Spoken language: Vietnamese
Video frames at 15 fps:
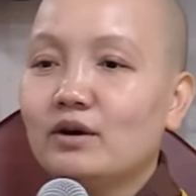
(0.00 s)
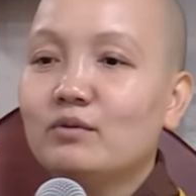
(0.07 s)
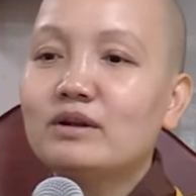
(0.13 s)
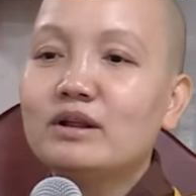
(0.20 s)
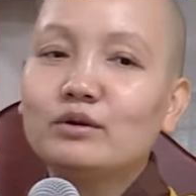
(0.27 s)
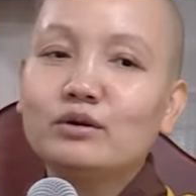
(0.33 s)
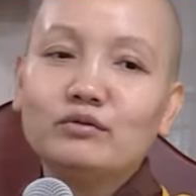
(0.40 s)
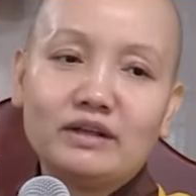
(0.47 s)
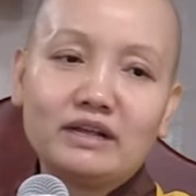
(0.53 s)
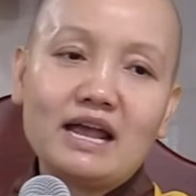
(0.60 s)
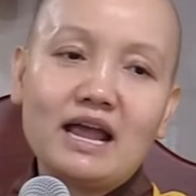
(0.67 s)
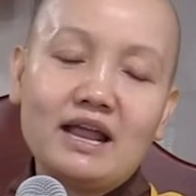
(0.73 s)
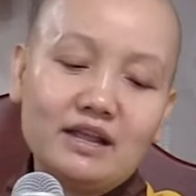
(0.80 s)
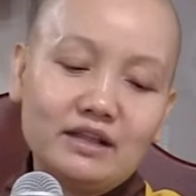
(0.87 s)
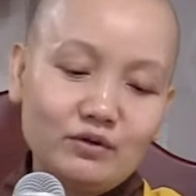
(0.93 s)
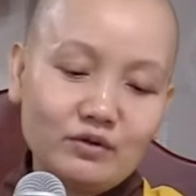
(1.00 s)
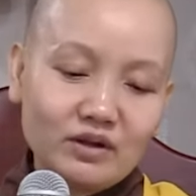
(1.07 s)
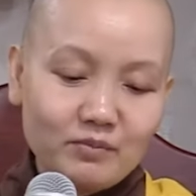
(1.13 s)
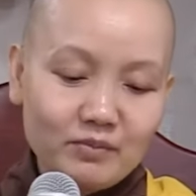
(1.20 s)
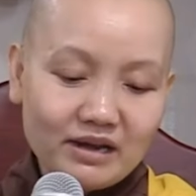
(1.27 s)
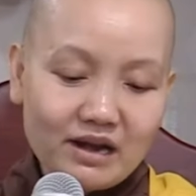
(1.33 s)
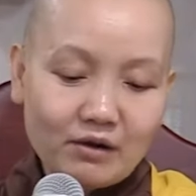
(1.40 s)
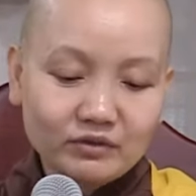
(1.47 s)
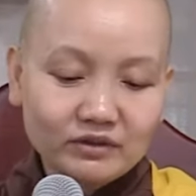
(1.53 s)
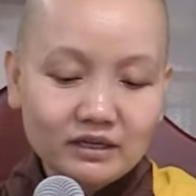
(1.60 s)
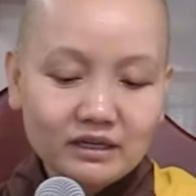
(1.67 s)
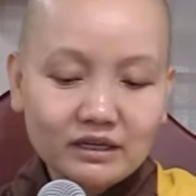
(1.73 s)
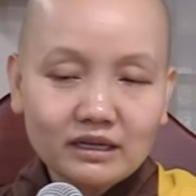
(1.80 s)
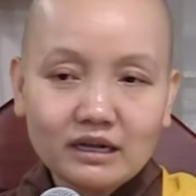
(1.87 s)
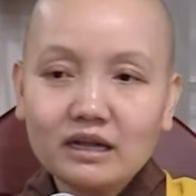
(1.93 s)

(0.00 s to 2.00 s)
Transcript: hôm nay quý vị nghe để nhiều khi mình đọc tới cái,